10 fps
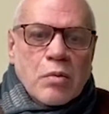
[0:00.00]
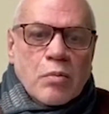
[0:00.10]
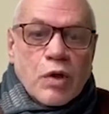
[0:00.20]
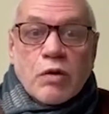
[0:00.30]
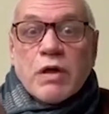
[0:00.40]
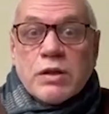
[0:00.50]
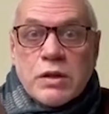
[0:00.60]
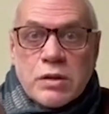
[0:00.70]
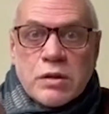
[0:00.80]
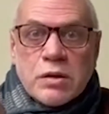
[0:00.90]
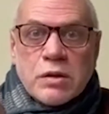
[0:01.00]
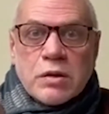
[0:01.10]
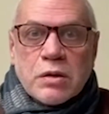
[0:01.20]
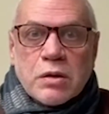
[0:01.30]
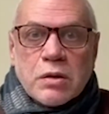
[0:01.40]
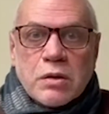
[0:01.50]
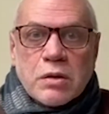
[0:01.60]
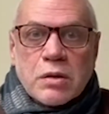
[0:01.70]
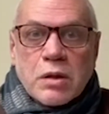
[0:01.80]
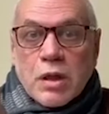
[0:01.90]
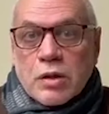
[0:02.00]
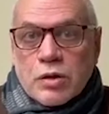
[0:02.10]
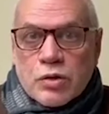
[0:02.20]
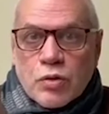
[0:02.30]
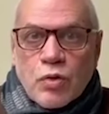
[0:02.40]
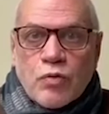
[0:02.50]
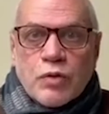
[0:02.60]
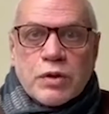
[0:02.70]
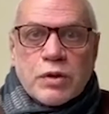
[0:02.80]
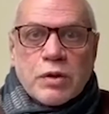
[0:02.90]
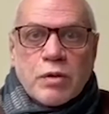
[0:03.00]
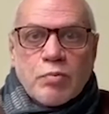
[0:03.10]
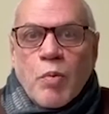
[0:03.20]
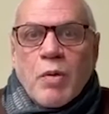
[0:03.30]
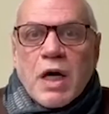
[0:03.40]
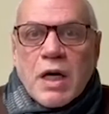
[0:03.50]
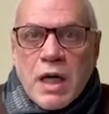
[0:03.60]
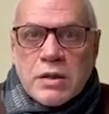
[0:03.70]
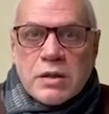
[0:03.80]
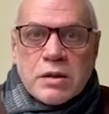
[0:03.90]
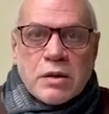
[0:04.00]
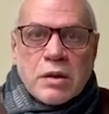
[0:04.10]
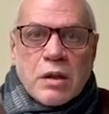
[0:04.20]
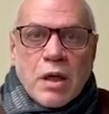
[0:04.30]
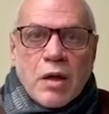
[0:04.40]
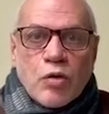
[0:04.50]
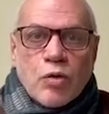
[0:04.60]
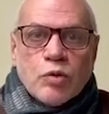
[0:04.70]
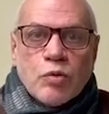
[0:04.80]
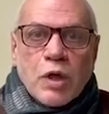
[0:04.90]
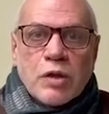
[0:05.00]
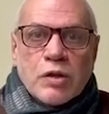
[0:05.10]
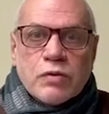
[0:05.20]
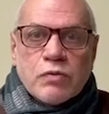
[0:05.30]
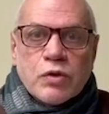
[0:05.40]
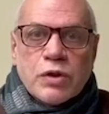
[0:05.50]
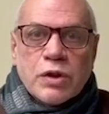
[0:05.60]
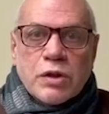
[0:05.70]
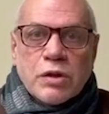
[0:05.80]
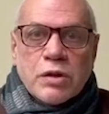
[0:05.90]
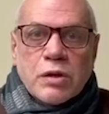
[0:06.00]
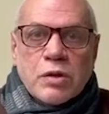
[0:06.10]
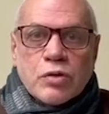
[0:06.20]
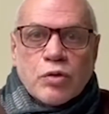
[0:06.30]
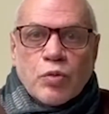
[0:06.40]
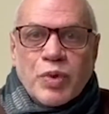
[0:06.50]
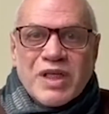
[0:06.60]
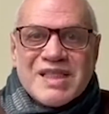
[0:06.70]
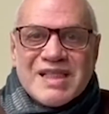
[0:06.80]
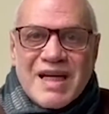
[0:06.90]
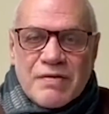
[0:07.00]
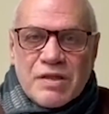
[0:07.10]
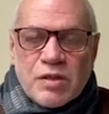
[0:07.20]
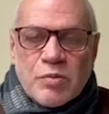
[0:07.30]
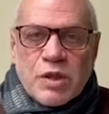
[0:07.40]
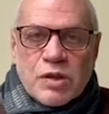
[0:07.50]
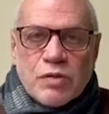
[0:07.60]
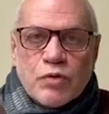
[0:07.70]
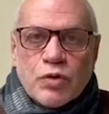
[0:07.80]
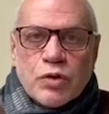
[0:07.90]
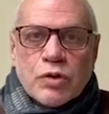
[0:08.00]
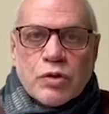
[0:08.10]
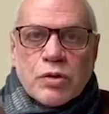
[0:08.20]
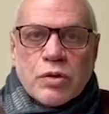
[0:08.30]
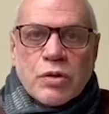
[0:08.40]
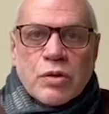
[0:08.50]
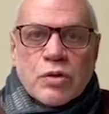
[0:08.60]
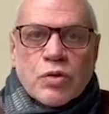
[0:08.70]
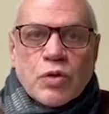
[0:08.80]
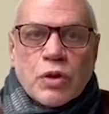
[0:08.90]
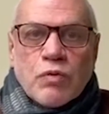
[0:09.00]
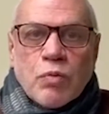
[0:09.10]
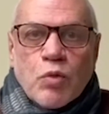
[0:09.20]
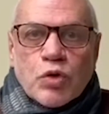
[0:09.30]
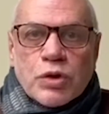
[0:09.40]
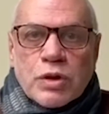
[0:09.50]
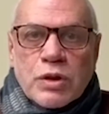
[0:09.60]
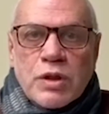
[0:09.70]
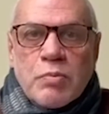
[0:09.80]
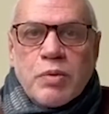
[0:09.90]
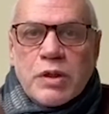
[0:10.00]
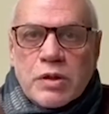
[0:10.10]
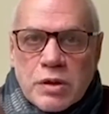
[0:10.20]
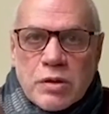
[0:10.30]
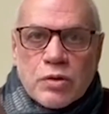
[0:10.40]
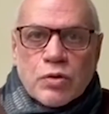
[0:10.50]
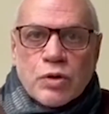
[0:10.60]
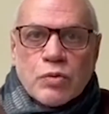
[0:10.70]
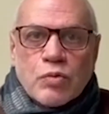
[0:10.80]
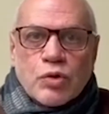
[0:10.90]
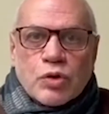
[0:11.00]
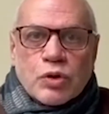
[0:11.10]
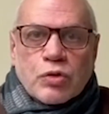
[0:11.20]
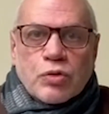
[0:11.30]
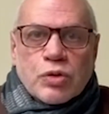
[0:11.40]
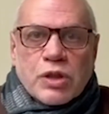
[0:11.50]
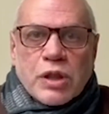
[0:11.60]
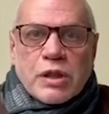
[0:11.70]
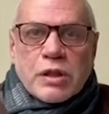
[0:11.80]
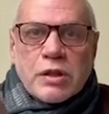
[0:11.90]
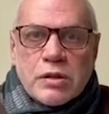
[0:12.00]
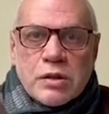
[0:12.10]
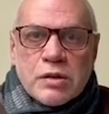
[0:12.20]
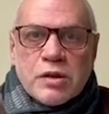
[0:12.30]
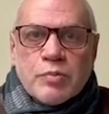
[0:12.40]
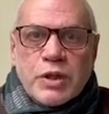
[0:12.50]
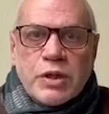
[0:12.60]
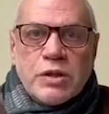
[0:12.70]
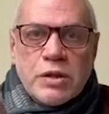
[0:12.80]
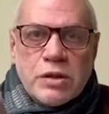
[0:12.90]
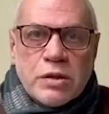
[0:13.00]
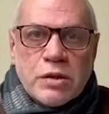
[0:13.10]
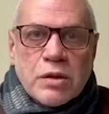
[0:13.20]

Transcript: проводить, организовывать, помогать огромному количеству людей, чтобы представить себе сегодня, что этого может не быть, что это может кто-то закрыть, запретить,